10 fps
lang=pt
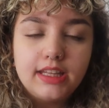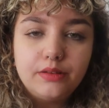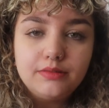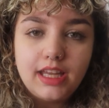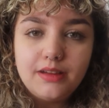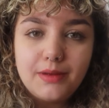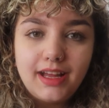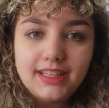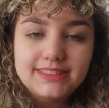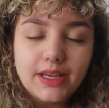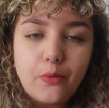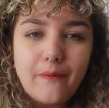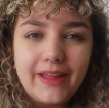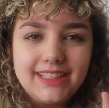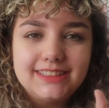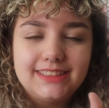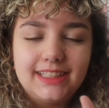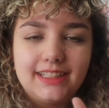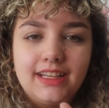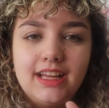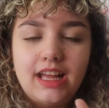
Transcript: não tem uma sequência